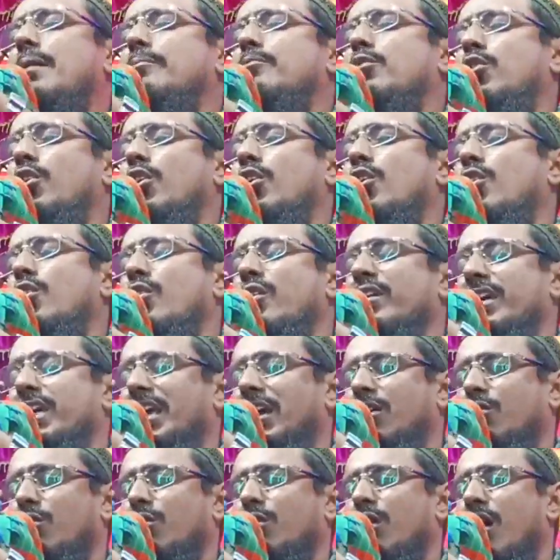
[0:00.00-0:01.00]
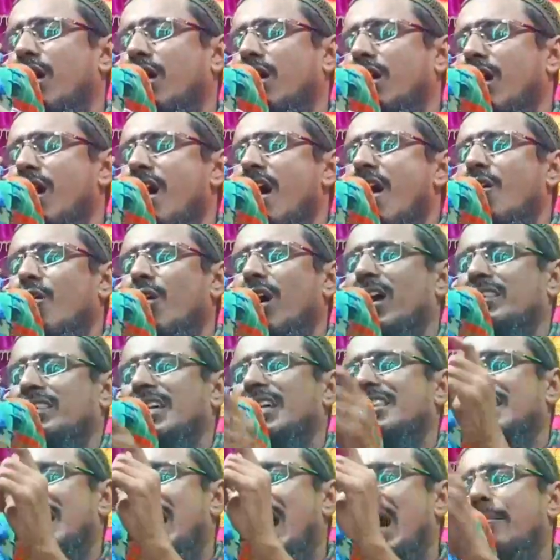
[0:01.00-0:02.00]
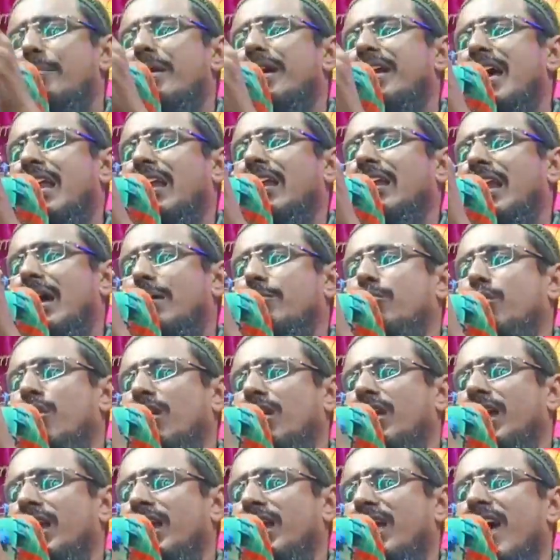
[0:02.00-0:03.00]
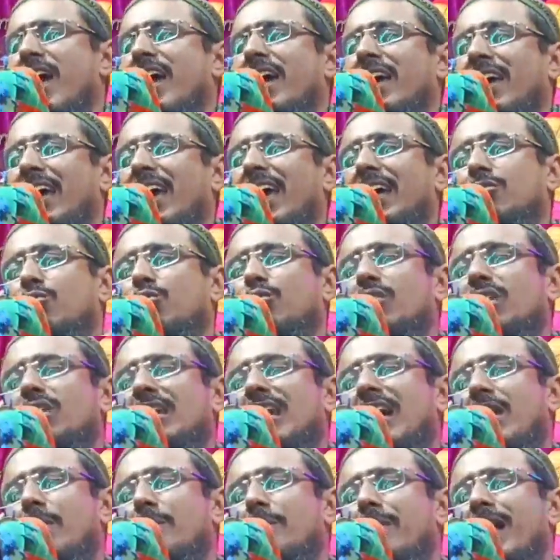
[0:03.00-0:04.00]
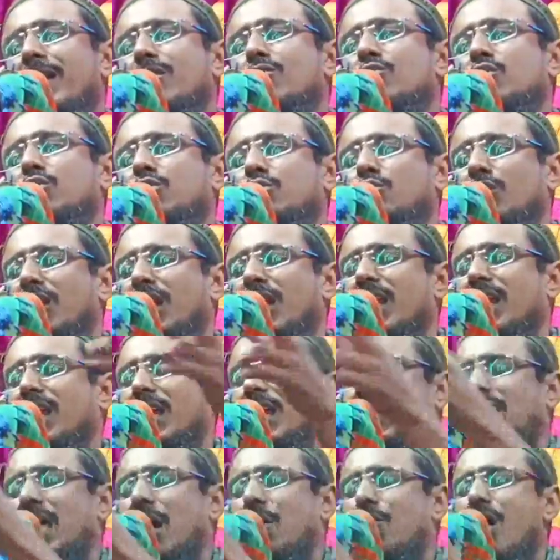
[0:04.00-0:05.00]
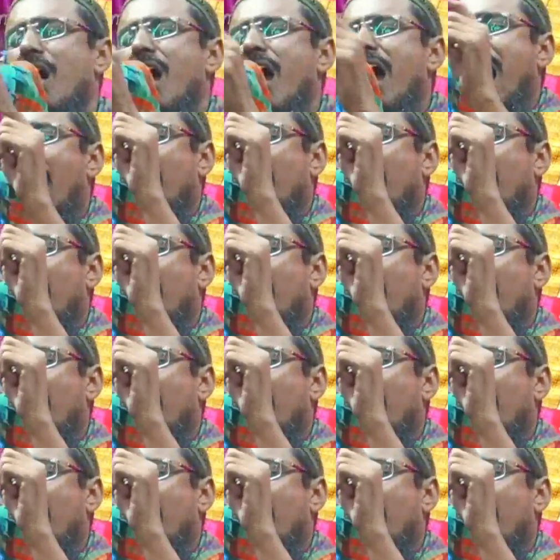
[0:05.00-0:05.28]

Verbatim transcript: নাম হলো ইকর অর্থাৎ আমার আল্লাহ বললেন হে দুনিয়ার মানুষ শুনে রেখে দাও